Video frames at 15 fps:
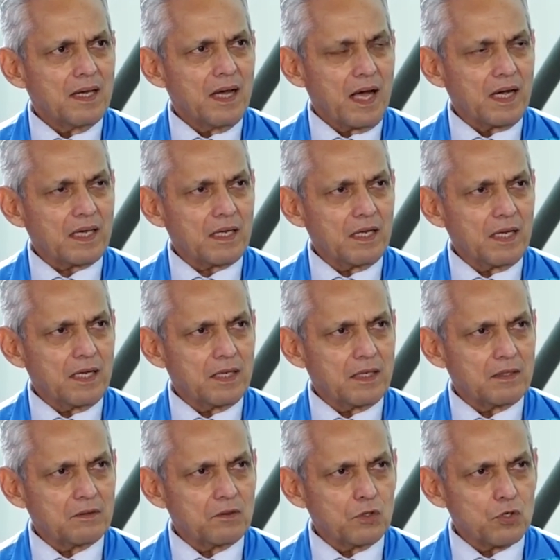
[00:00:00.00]
a
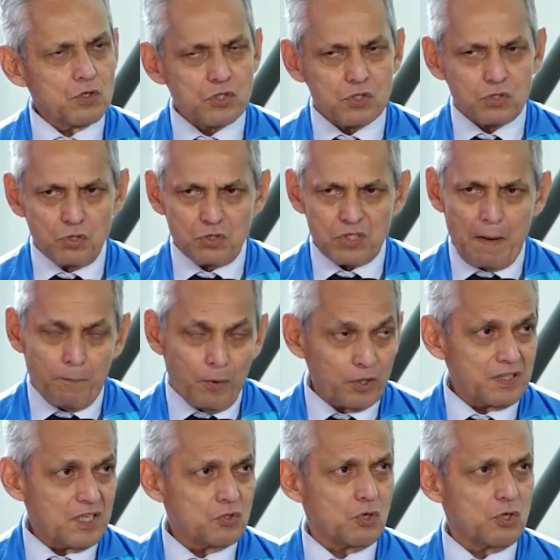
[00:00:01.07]
que, nos
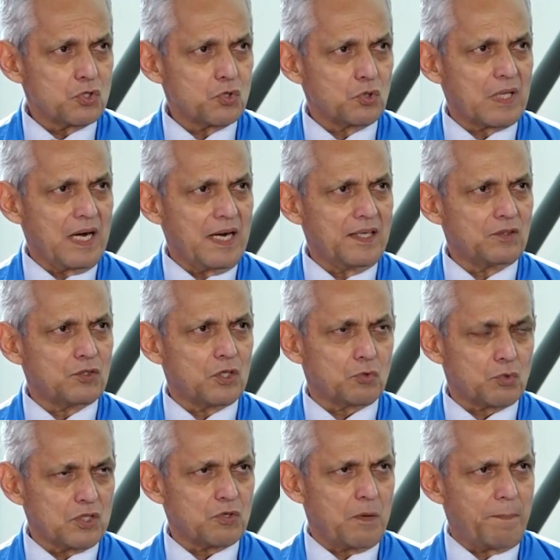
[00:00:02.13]
aporten todo su talento,
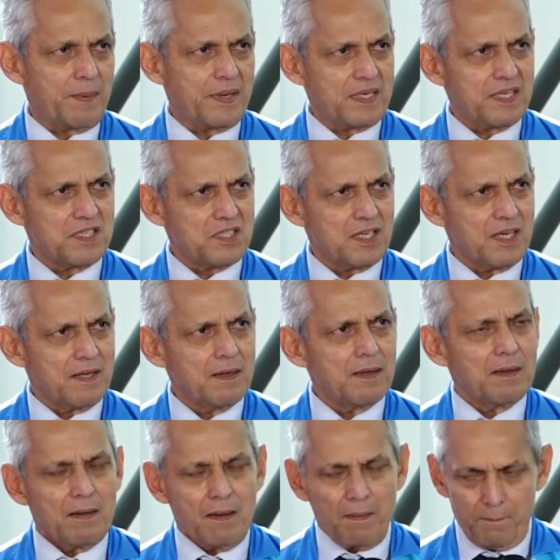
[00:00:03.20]
toda su experiencia,
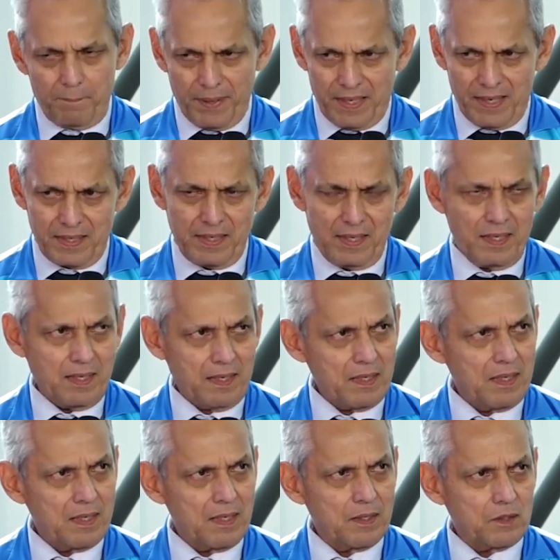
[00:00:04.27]
para que
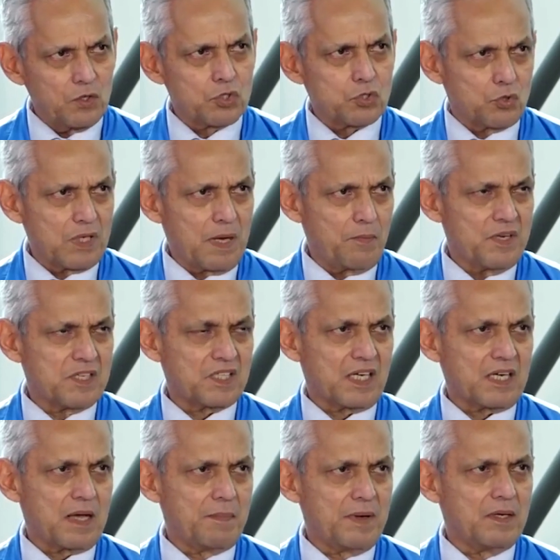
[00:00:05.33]
construyamos
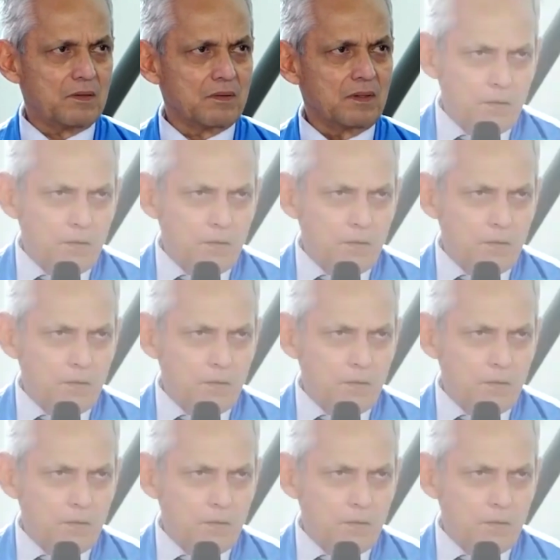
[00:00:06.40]
este camino.